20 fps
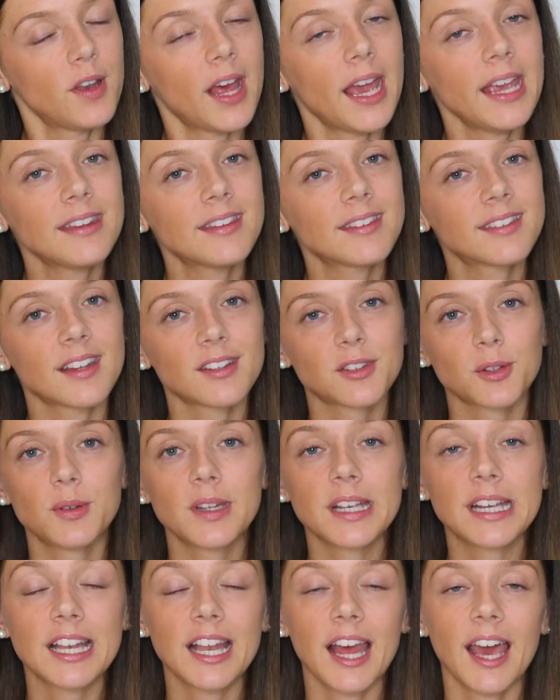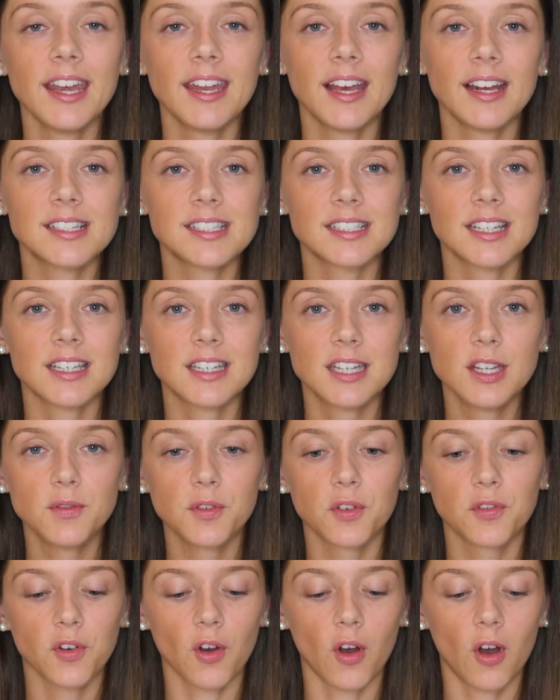vielleicht ist das so eine kleine
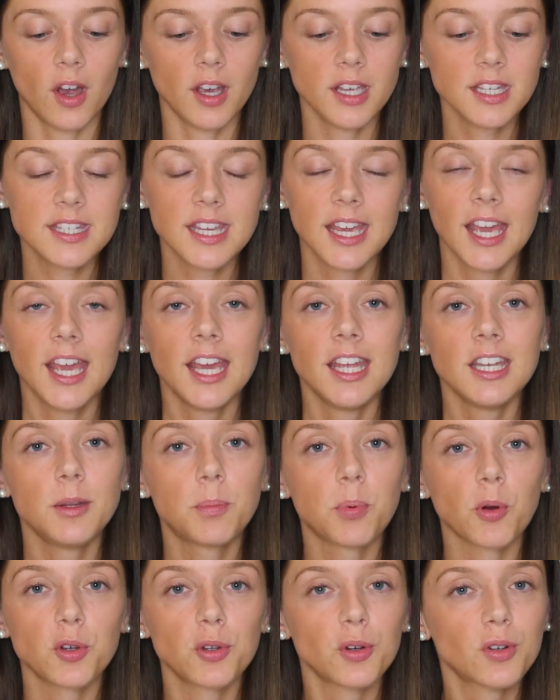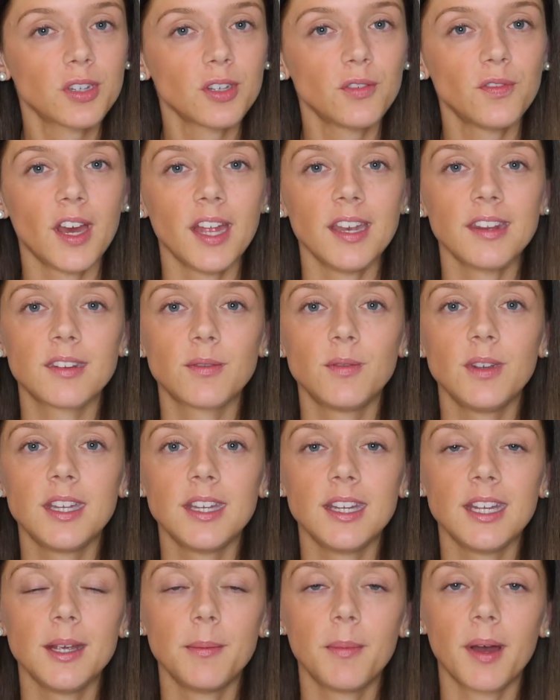Alternative für euch. Die Produkte werde ich
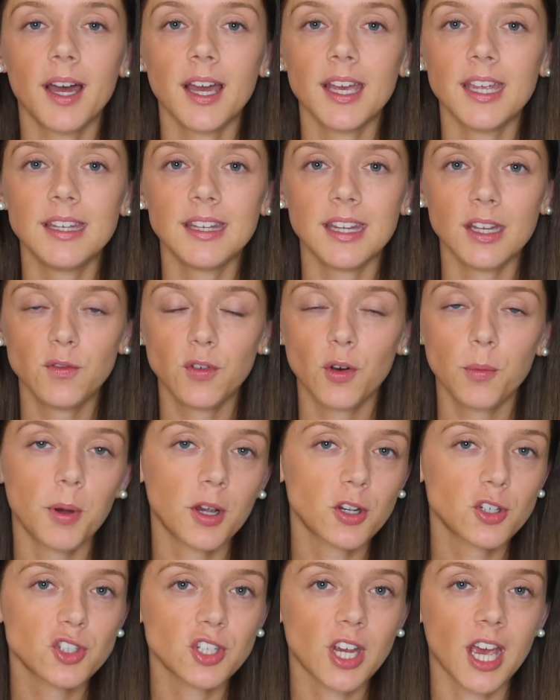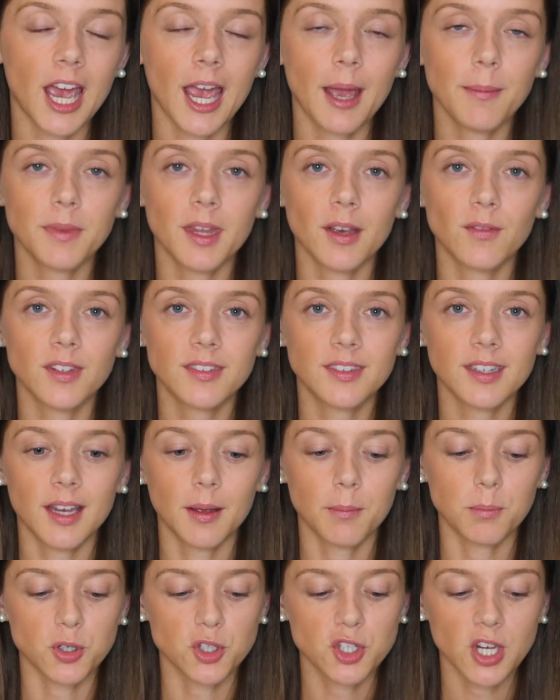wie immer in die Infobox schreiben, da wisst ihr
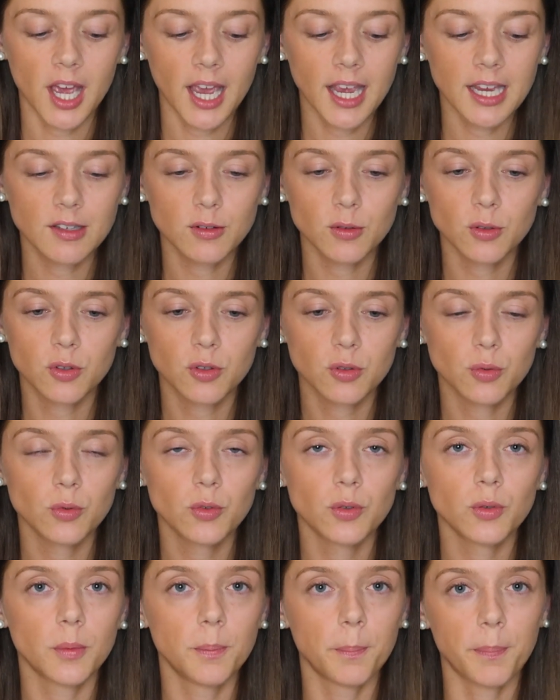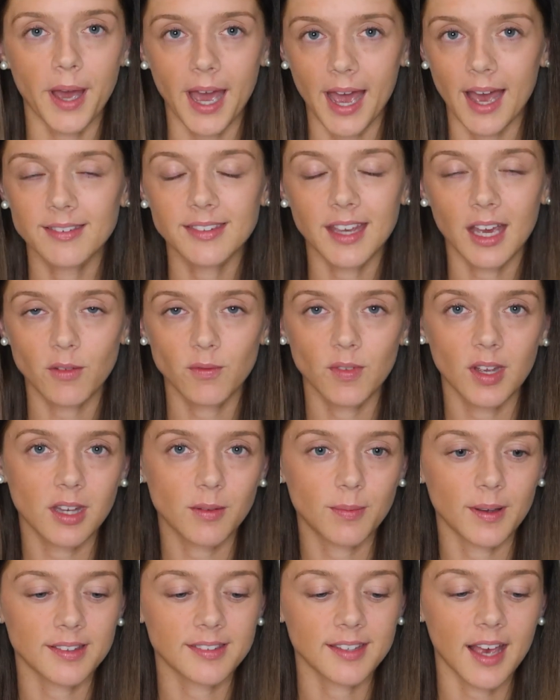dann Bescheid und zu ein paar Sachen werde
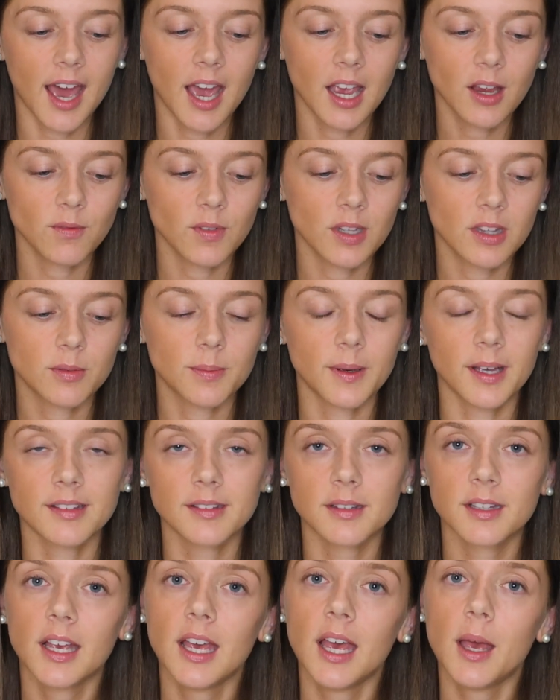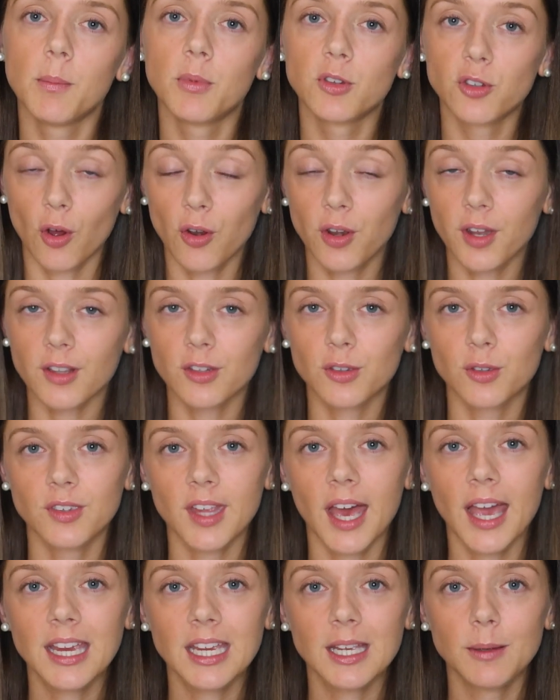ich was sagen, wenn es was Besonderes zu
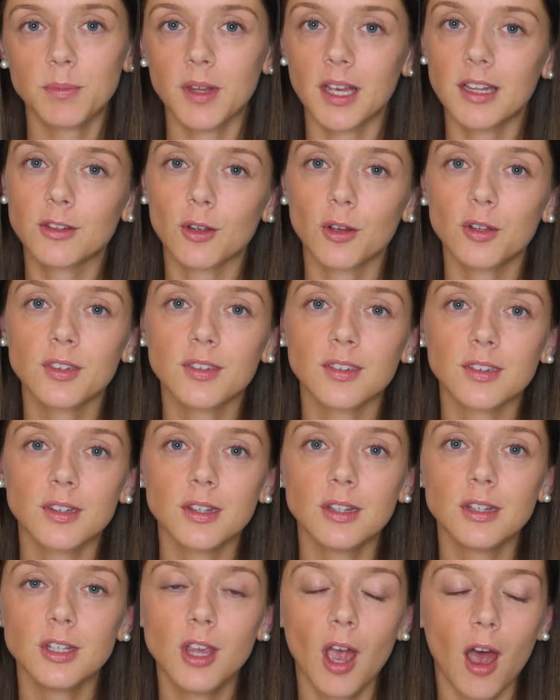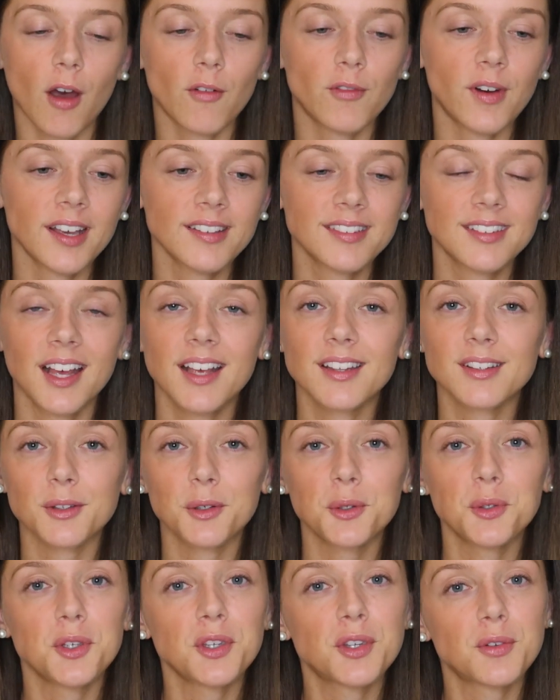sagen gibt. Ansonsten, ja, war's das
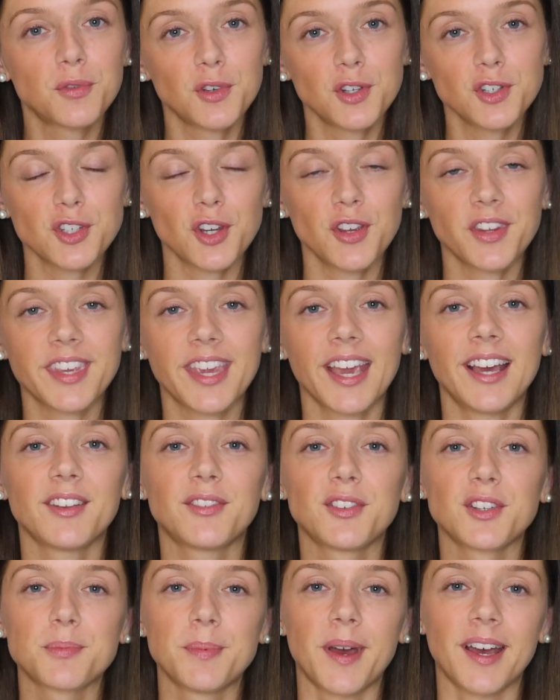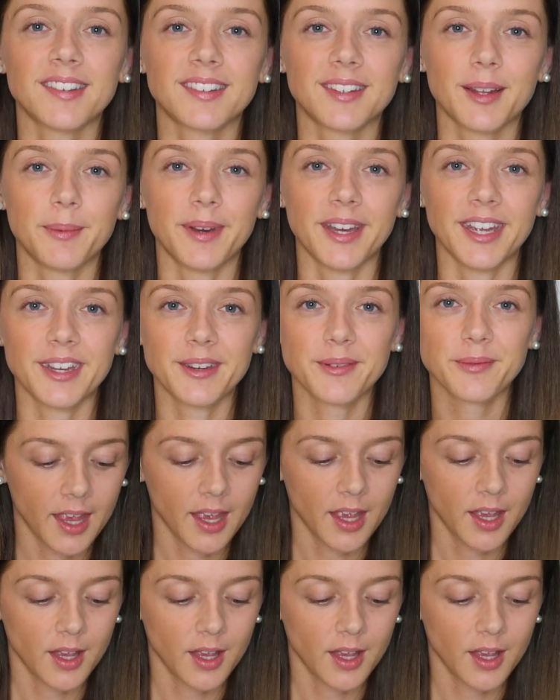und ich wünsche euch ganz viel Spaß dabei.